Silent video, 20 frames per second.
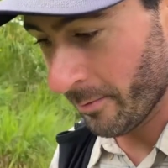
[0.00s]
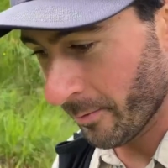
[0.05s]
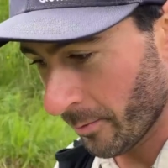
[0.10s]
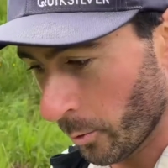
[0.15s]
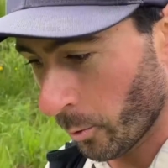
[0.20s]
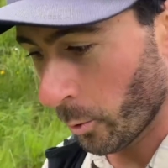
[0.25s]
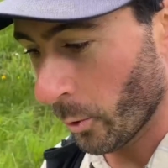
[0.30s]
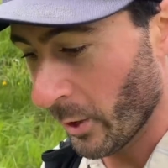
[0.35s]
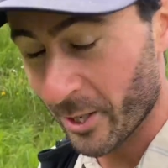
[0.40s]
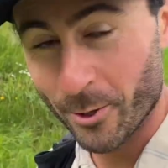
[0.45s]

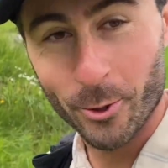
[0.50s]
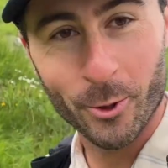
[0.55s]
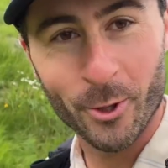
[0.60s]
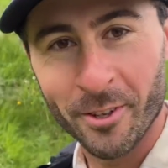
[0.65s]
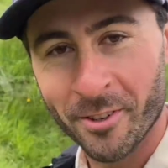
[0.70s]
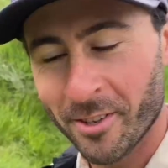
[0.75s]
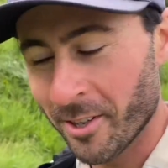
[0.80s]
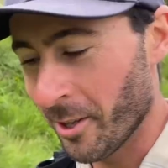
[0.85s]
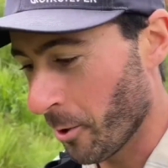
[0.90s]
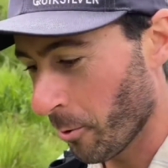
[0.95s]
questo
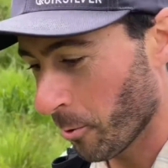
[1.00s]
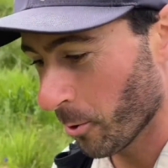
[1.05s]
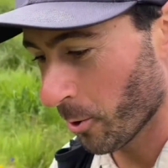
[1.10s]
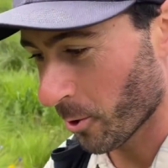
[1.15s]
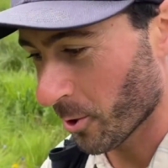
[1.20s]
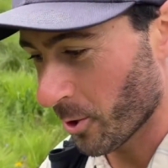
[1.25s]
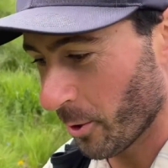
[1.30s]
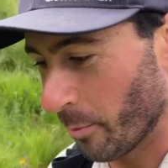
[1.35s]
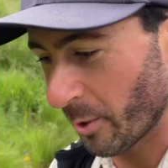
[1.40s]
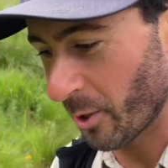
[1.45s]
sentiero, quello che
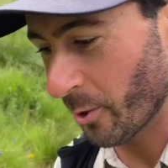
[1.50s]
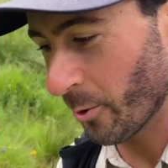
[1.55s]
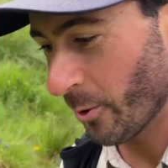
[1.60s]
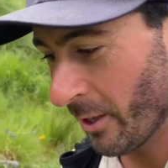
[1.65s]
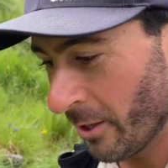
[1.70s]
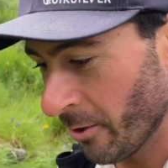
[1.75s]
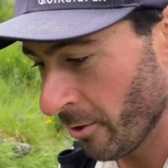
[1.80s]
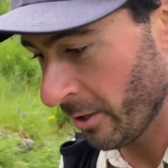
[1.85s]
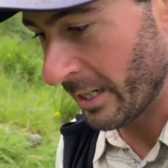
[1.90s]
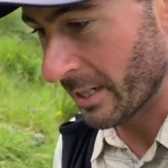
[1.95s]
sto
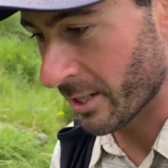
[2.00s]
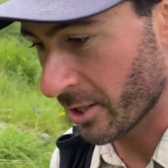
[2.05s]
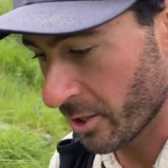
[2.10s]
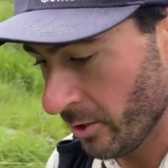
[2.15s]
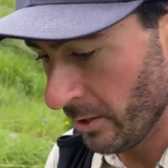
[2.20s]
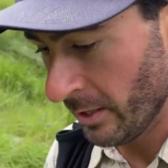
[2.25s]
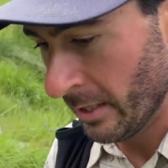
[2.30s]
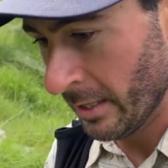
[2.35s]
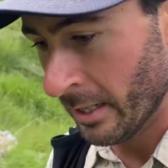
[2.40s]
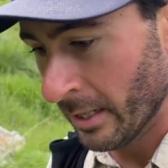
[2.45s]
percorrendo adesso,
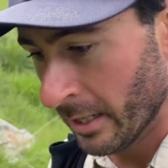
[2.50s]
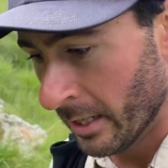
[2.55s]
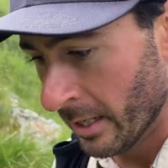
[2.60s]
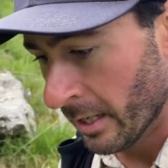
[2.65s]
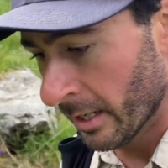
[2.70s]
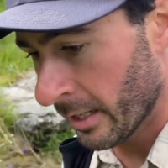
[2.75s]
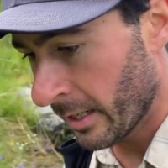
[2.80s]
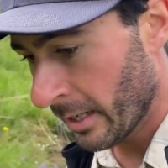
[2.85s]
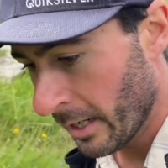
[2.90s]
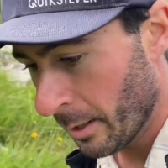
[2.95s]

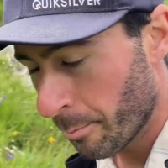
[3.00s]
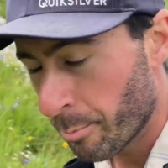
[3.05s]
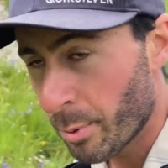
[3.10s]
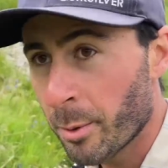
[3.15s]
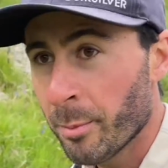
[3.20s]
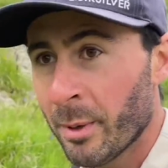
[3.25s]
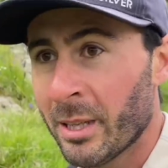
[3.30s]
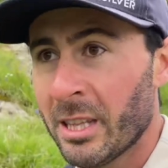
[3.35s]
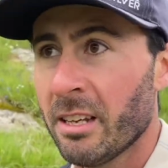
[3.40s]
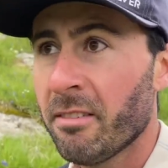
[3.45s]
che
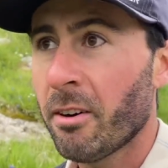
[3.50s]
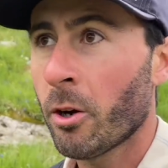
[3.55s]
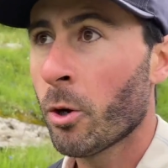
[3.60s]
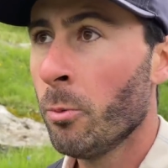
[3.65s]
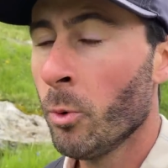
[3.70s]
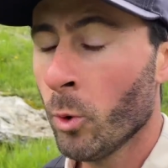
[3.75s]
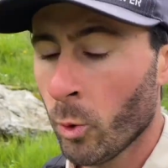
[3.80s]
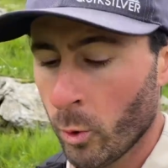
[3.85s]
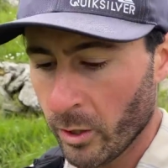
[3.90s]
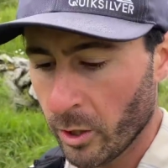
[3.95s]
permetteva
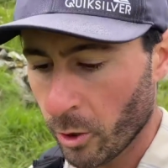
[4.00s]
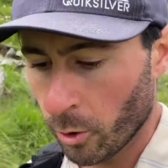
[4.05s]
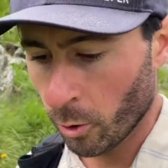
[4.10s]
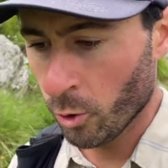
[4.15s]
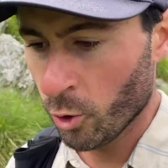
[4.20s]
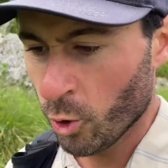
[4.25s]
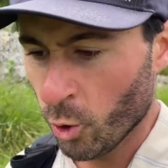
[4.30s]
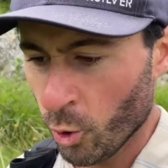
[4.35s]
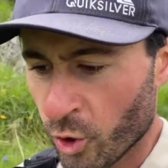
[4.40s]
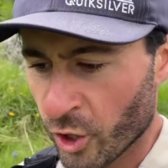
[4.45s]
comunque di
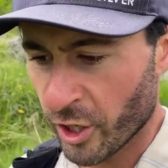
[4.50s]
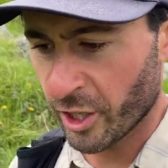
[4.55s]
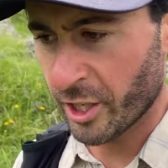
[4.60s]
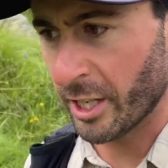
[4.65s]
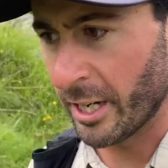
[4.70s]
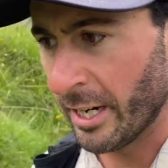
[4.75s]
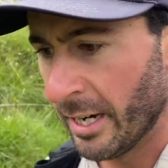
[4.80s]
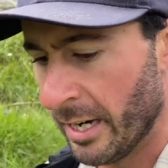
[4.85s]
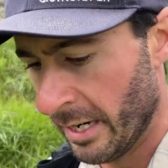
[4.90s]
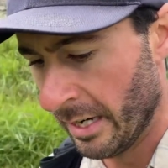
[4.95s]
congiungersi